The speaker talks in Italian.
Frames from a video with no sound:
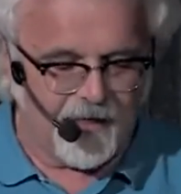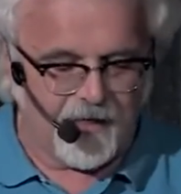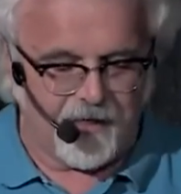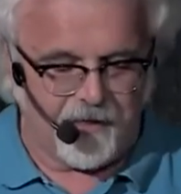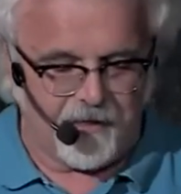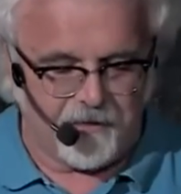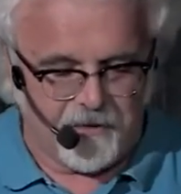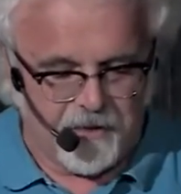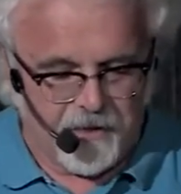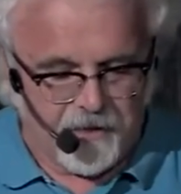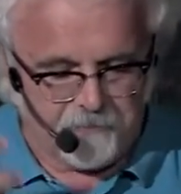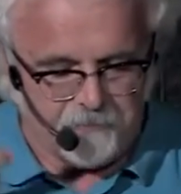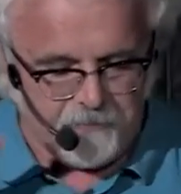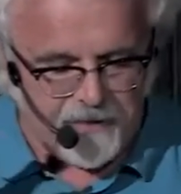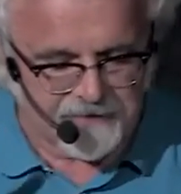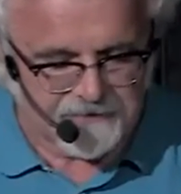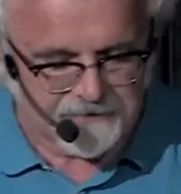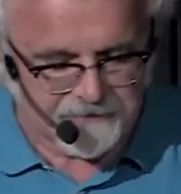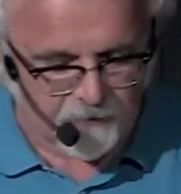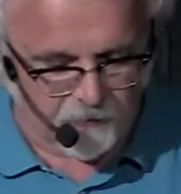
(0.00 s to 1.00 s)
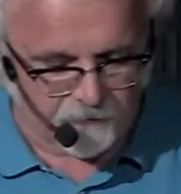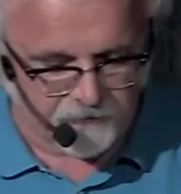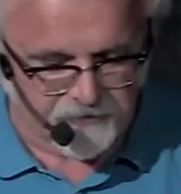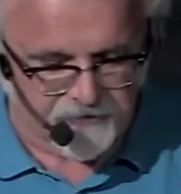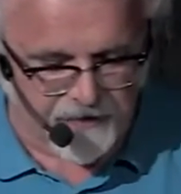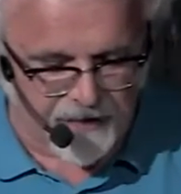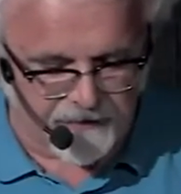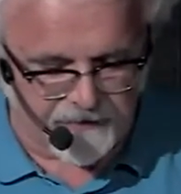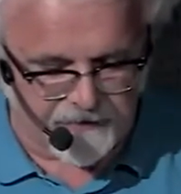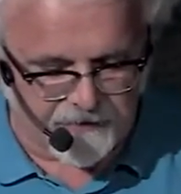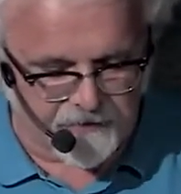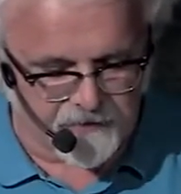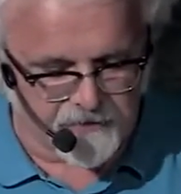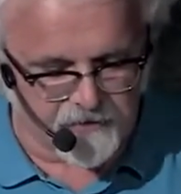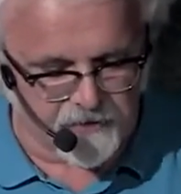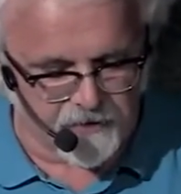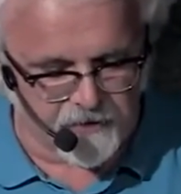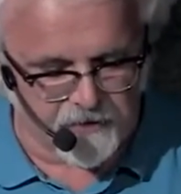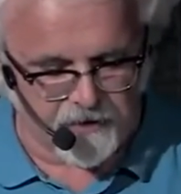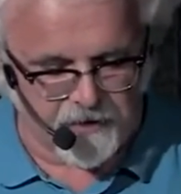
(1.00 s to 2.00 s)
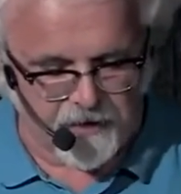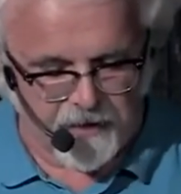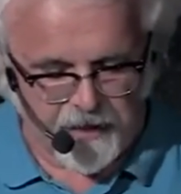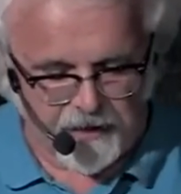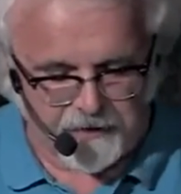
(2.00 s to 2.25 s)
eh, Master of Science